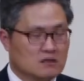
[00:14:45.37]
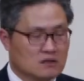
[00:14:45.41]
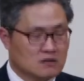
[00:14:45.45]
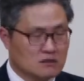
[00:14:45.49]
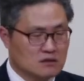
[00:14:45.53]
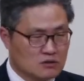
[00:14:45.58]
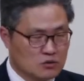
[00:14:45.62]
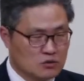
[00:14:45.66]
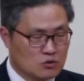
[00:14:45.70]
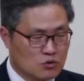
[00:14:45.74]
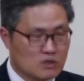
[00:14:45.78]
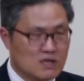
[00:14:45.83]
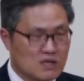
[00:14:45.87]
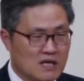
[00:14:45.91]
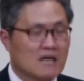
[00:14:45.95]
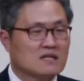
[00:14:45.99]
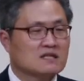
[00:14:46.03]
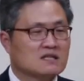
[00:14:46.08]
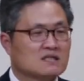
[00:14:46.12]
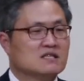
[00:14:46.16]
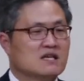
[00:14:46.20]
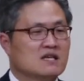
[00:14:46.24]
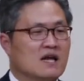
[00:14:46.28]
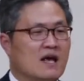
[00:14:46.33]

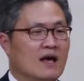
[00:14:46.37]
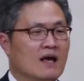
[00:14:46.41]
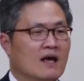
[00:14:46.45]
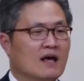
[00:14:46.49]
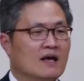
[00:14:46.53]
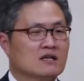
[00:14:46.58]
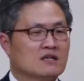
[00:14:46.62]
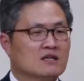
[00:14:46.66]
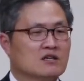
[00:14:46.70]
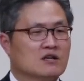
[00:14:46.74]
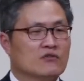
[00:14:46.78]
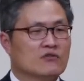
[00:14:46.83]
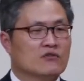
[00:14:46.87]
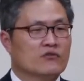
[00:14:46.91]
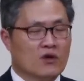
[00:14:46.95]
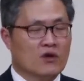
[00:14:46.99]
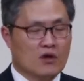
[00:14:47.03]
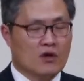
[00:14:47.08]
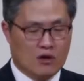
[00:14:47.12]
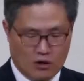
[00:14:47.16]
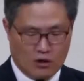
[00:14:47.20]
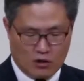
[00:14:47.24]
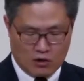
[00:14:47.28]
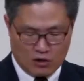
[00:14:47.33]
조상들의 그런
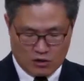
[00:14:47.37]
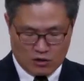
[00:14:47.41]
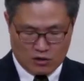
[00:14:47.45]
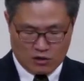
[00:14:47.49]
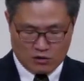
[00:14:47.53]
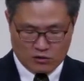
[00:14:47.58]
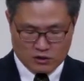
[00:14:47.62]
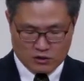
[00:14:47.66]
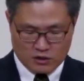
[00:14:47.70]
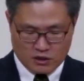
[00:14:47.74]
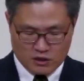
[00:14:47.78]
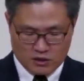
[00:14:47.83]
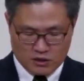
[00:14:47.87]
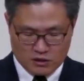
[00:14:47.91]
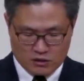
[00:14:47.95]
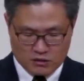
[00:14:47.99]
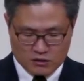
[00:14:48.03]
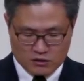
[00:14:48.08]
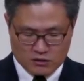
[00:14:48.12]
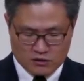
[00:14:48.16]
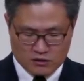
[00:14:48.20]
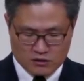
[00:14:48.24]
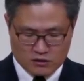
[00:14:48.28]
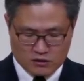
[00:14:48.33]

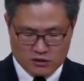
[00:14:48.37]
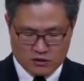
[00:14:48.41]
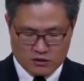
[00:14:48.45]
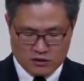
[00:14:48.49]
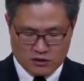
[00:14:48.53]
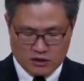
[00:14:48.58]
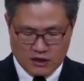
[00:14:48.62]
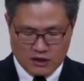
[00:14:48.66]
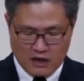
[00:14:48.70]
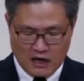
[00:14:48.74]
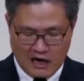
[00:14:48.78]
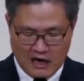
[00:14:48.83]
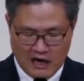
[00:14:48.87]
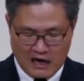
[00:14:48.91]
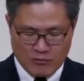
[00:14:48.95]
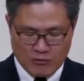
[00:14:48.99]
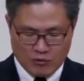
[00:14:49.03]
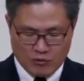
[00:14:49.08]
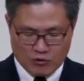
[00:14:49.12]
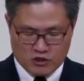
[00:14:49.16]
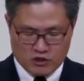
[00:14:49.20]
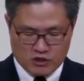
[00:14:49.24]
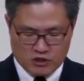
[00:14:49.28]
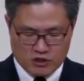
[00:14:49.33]
이
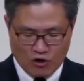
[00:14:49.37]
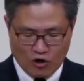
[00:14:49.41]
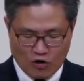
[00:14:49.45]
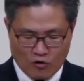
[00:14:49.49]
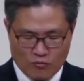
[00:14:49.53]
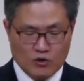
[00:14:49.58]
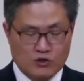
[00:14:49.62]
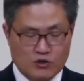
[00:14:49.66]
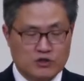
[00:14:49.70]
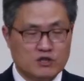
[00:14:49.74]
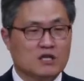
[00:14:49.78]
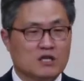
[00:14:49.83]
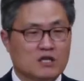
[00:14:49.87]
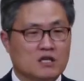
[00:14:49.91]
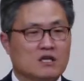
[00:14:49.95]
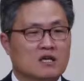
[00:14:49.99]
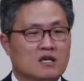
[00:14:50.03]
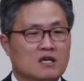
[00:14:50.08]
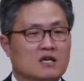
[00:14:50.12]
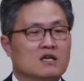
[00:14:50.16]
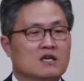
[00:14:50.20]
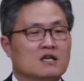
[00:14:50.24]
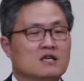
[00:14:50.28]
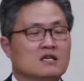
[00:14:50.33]
아버지 어머니
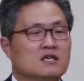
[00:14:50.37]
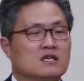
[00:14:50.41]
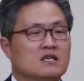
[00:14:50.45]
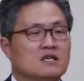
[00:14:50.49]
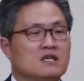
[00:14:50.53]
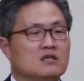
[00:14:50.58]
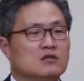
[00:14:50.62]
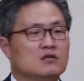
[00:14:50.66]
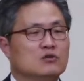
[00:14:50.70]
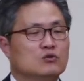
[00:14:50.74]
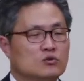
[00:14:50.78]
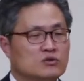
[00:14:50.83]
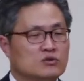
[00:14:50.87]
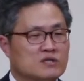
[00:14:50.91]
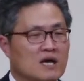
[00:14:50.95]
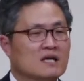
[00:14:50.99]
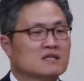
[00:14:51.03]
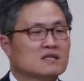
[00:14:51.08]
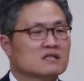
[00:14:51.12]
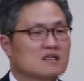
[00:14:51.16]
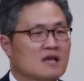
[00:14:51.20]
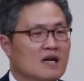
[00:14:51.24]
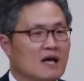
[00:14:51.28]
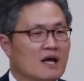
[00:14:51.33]
이
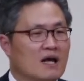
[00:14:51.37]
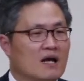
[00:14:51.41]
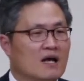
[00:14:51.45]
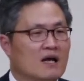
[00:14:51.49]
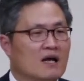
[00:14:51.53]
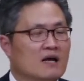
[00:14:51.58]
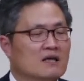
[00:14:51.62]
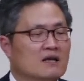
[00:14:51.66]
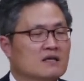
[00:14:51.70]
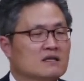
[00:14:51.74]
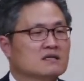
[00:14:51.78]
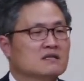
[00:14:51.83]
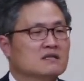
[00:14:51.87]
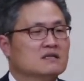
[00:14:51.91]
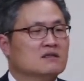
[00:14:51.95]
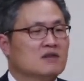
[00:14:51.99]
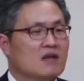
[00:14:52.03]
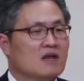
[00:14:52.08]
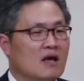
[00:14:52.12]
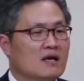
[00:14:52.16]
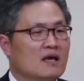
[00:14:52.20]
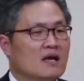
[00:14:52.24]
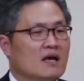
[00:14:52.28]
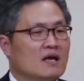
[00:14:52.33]
조상들의 그
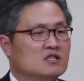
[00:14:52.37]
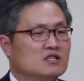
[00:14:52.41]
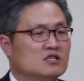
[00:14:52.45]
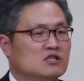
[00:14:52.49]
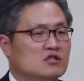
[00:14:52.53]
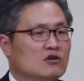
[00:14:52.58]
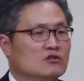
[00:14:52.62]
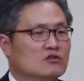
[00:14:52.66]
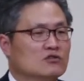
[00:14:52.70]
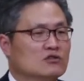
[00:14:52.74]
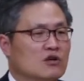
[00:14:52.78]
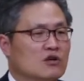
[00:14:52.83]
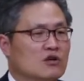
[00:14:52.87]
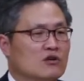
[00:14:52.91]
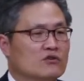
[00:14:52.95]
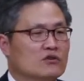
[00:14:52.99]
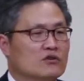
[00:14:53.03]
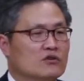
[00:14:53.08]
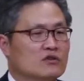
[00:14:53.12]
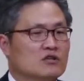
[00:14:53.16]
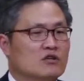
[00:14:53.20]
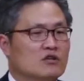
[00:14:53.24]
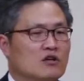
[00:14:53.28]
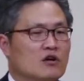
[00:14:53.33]
때에 지었던
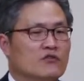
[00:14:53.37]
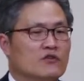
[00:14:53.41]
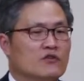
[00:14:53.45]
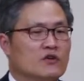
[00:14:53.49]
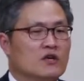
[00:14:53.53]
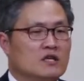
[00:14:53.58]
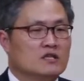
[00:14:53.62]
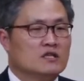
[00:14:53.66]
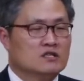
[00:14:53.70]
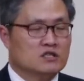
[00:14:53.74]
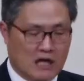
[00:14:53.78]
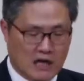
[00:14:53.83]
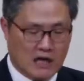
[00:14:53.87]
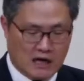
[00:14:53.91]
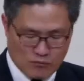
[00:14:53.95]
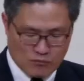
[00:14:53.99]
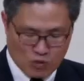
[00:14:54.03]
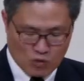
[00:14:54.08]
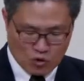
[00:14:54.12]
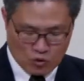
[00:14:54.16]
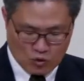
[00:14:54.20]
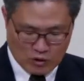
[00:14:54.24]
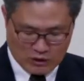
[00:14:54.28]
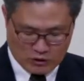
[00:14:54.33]
그런
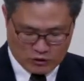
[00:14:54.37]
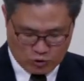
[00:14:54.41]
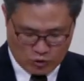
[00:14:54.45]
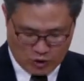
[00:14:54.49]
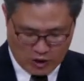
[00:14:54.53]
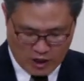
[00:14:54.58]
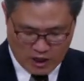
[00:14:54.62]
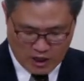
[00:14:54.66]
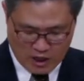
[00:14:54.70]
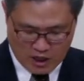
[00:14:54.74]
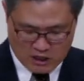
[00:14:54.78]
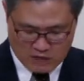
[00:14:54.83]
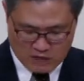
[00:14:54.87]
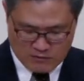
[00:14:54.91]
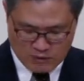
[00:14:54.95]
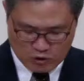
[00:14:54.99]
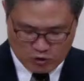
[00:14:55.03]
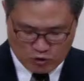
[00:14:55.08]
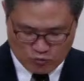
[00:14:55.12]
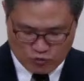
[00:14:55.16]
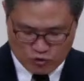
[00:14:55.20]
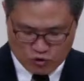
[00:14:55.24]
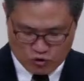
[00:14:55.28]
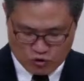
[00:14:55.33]
잘못과 죄임에도
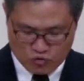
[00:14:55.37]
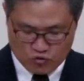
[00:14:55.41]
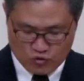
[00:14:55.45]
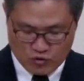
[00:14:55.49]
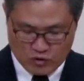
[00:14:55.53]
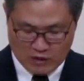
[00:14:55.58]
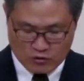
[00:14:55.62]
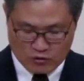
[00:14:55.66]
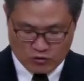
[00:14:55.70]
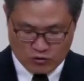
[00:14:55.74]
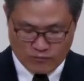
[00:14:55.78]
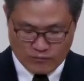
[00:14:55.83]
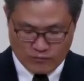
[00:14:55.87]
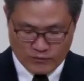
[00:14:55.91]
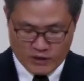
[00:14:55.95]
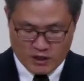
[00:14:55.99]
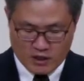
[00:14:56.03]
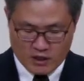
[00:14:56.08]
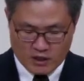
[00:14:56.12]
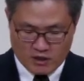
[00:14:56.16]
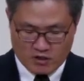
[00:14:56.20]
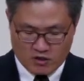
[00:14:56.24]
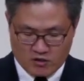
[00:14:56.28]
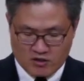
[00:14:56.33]
불구하고
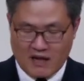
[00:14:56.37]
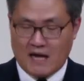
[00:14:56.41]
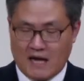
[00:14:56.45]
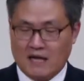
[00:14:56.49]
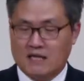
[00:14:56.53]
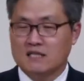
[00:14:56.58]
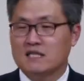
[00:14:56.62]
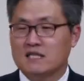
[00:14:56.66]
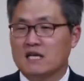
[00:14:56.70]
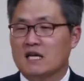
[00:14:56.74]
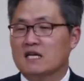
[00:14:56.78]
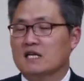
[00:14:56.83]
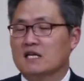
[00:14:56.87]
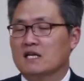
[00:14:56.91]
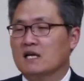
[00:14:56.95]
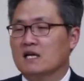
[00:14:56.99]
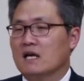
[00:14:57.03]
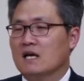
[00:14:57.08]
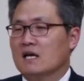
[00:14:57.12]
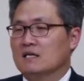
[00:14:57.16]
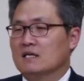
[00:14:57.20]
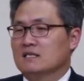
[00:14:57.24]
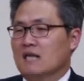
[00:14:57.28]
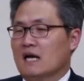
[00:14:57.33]
이 다니엘이
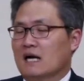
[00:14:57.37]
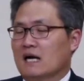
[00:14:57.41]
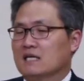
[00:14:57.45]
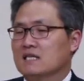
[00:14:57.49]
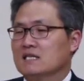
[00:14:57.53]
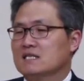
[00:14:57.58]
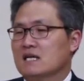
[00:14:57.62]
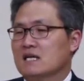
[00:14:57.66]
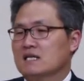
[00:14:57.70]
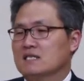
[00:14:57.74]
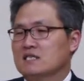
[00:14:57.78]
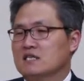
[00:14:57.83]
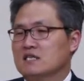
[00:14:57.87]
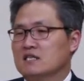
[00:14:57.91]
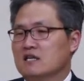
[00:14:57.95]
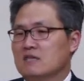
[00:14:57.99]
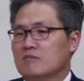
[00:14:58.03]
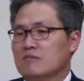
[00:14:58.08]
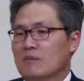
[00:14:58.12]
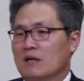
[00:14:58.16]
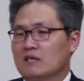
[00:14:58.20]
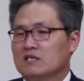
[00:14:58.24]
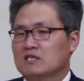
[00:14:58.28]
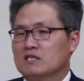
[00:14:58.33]
자기 자신이
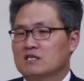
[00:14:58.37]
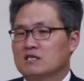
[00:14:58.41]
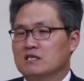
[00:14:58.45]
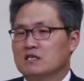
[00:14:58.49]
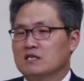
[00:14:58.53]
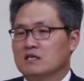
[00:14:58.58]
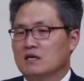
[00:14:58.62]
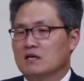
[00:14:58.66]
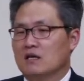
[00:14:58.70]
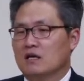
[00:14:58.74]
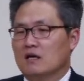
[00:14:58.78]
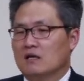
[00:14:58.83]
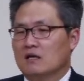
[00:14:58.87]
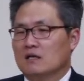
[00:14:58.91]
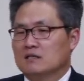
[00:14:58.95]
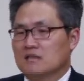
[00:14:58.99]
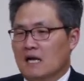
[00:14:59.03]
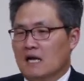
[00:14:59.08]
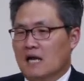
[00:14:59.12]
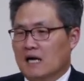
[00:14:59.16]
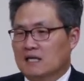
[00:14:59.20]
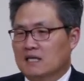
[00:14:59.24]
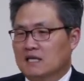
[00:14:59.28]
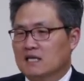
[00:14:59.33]
마치
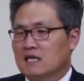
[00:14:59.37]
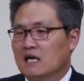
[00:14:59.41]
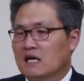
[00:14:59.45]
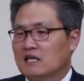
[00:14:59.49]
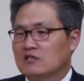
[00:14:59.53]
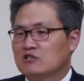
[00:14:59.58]
자기가